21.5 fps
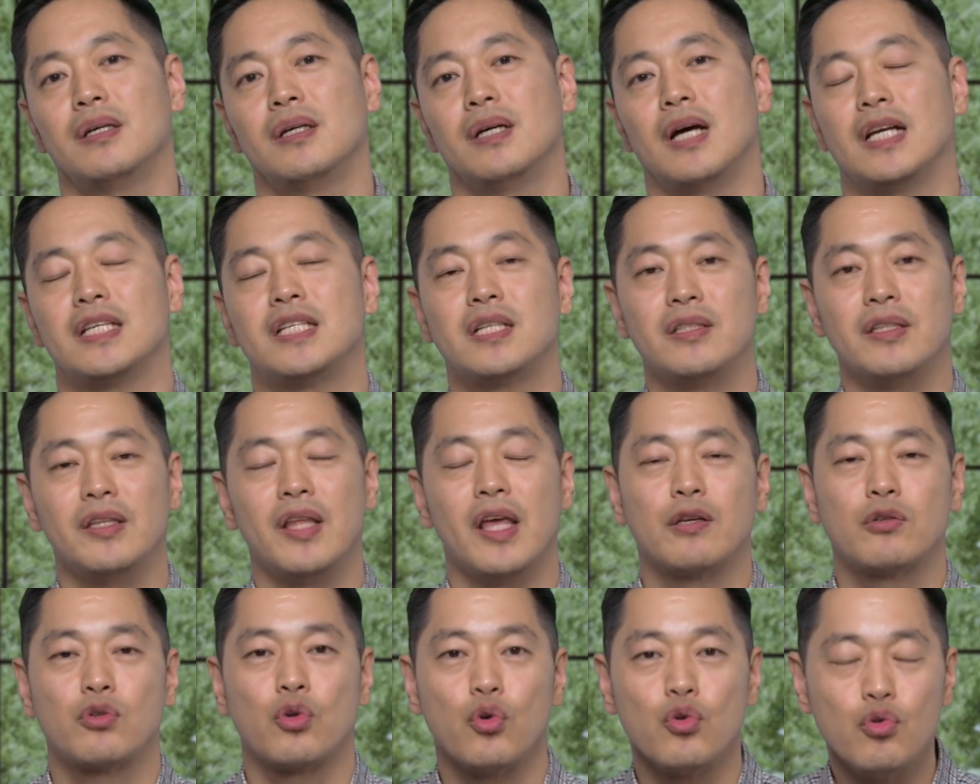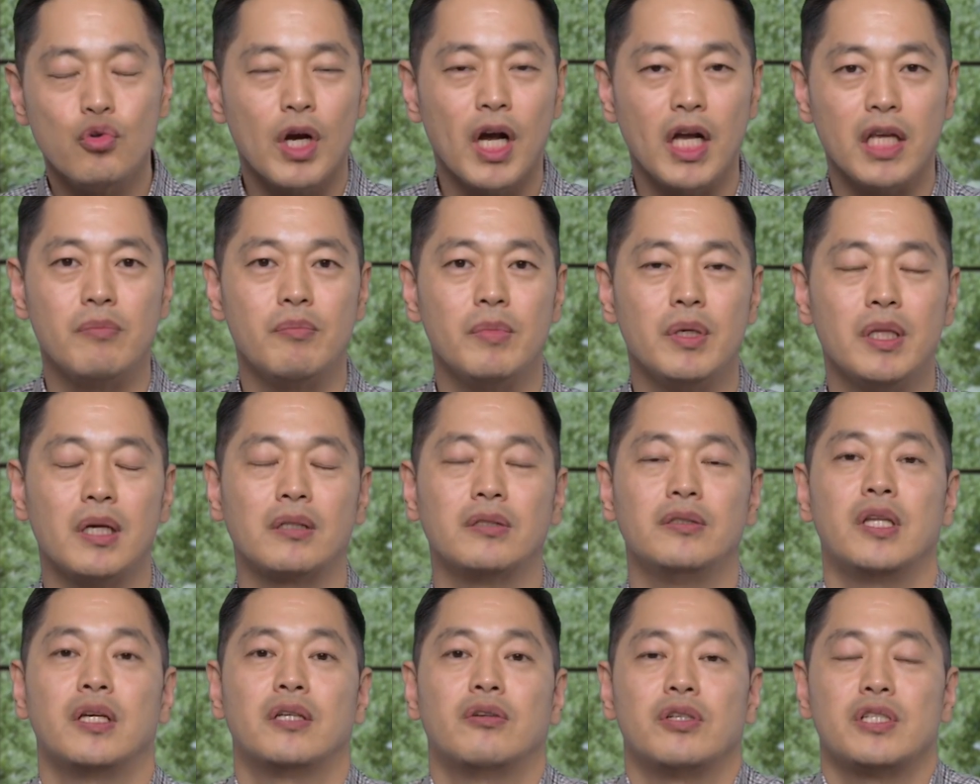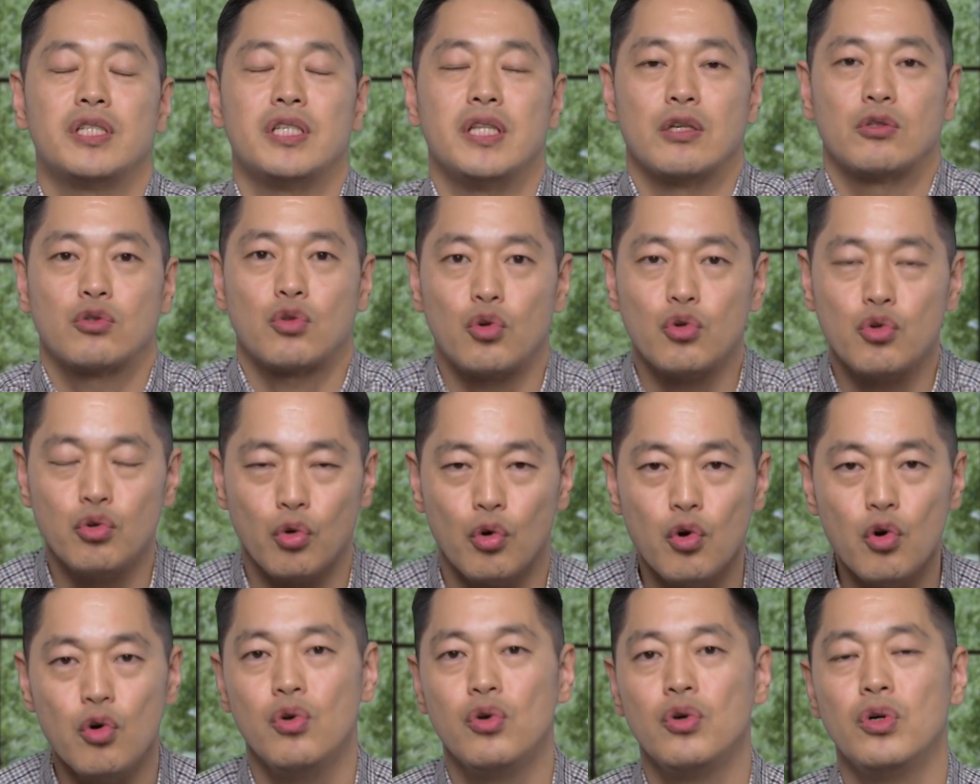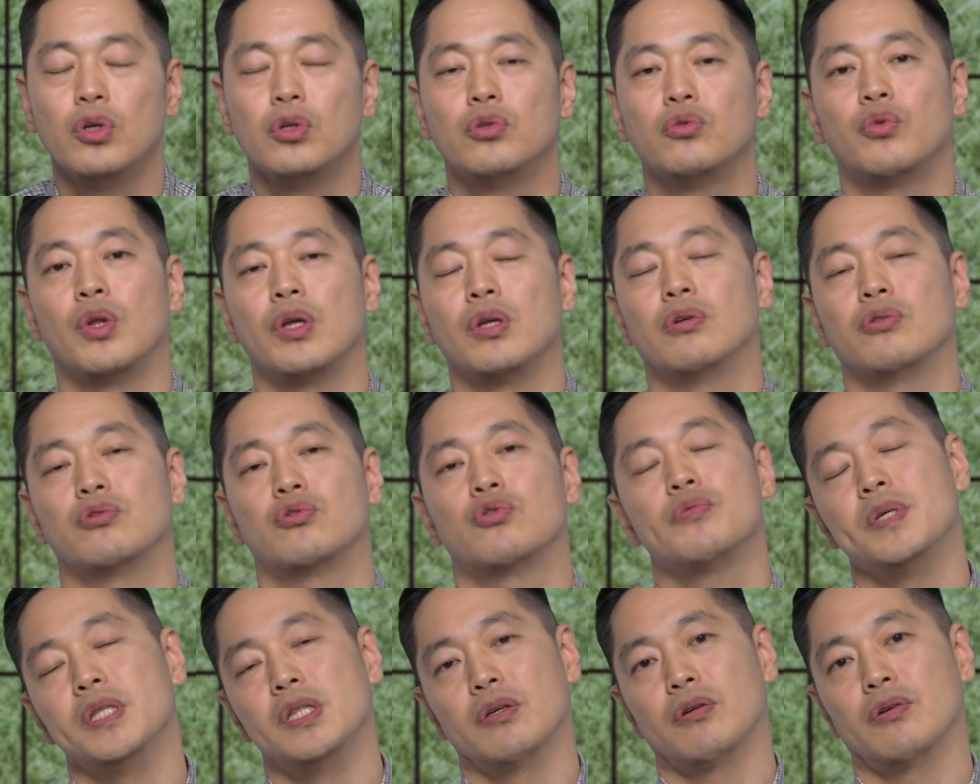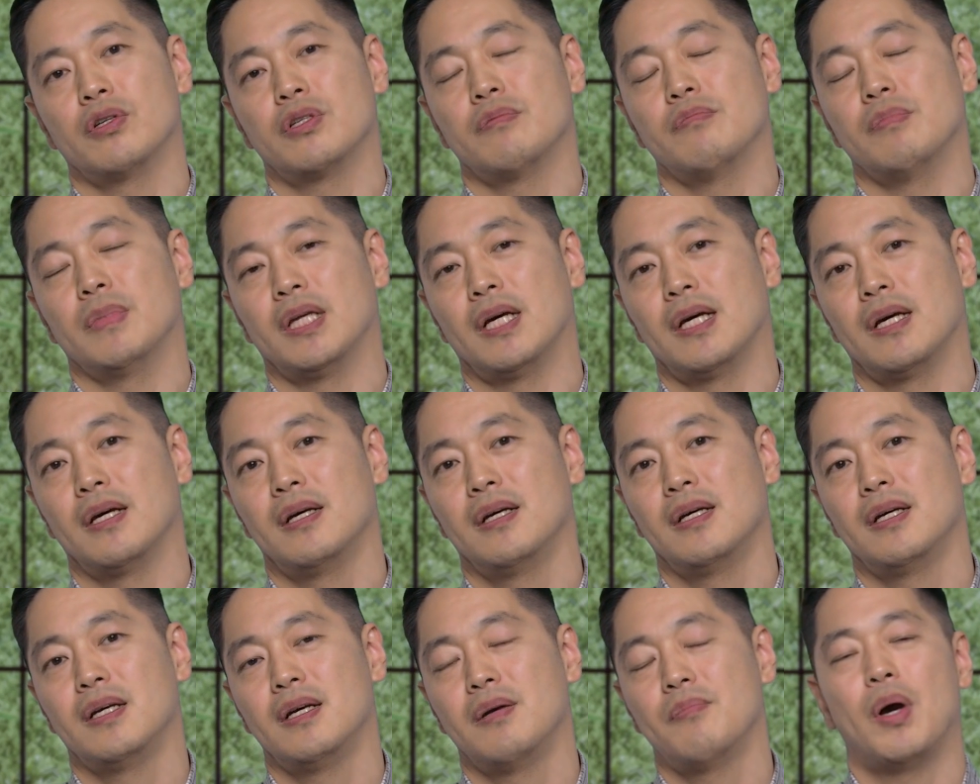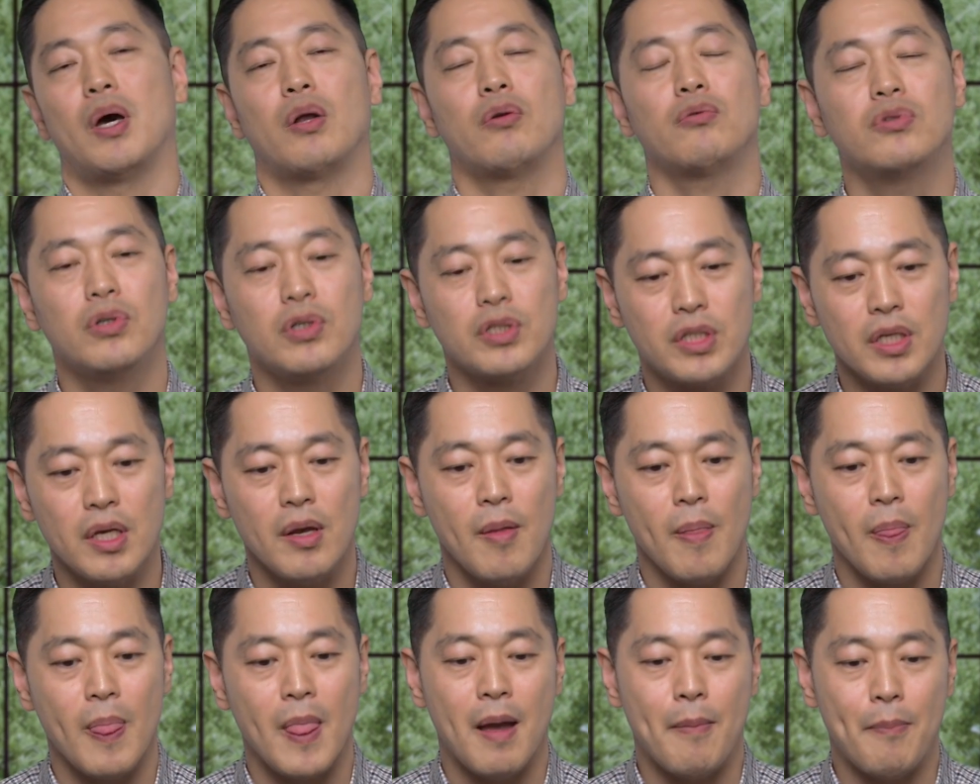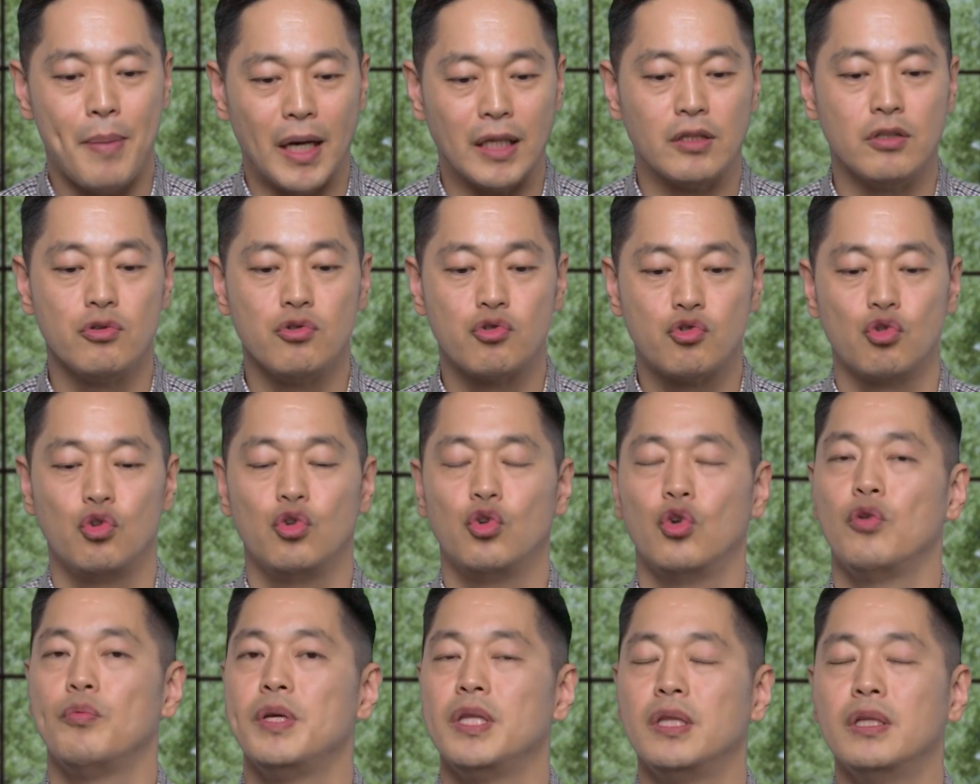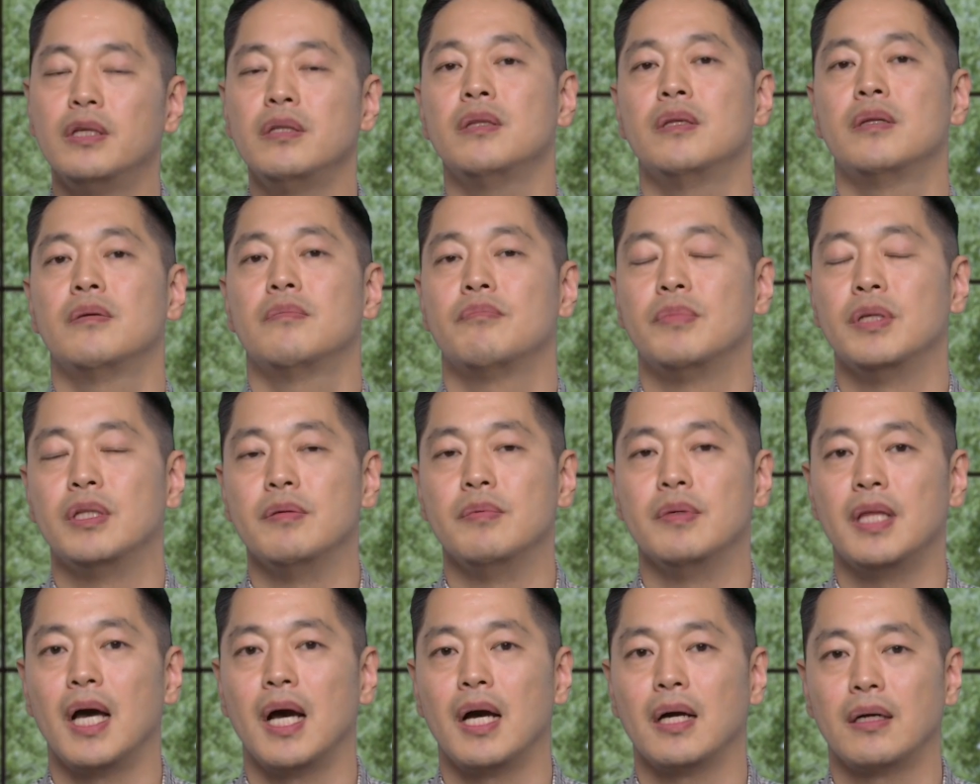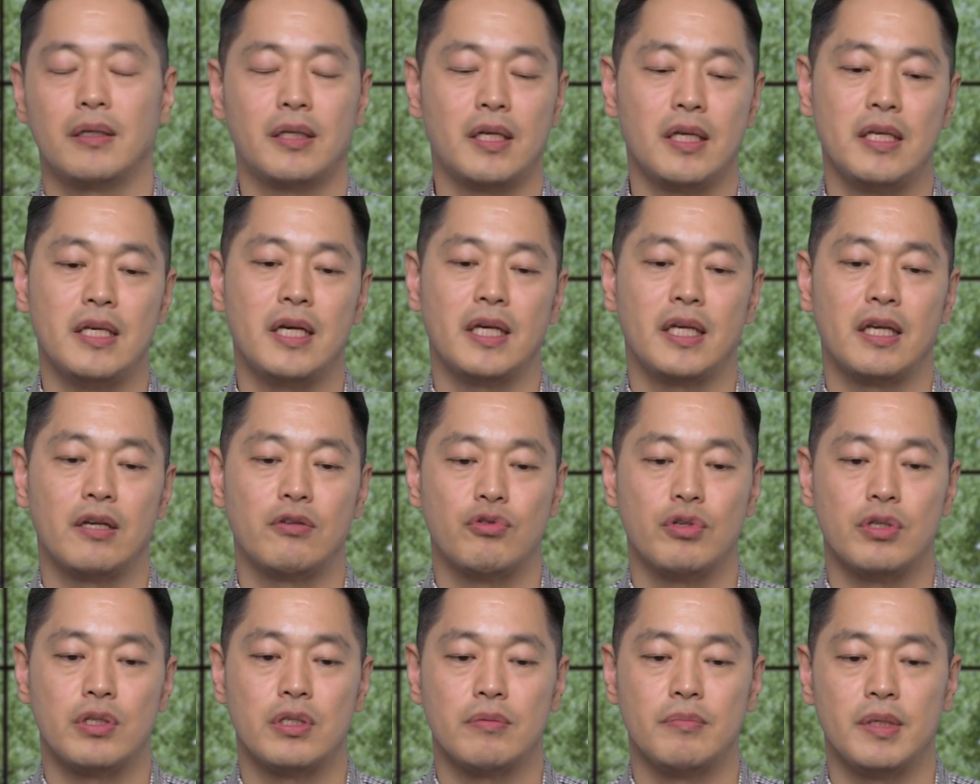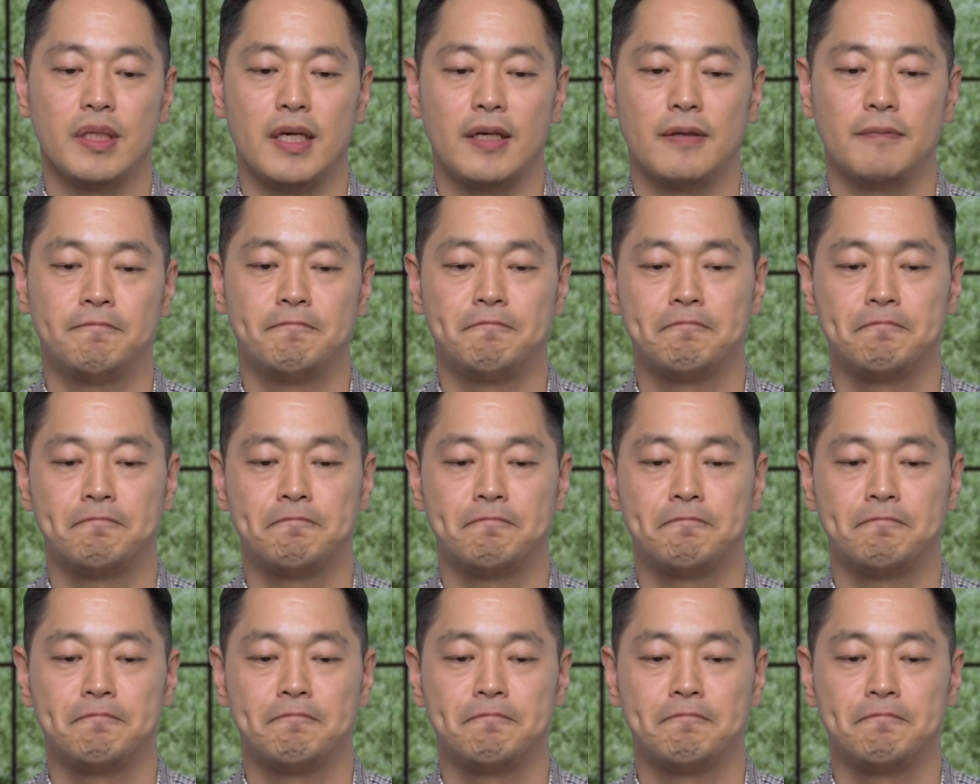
아직 내 소유가 아닙니다. 근데 그것이 내 소유로 된 것으로 믿는 것입니다. 바로 그것이 받은 줄로 믿는 믿음이다, 그렇게 이야기할 수 있습니다.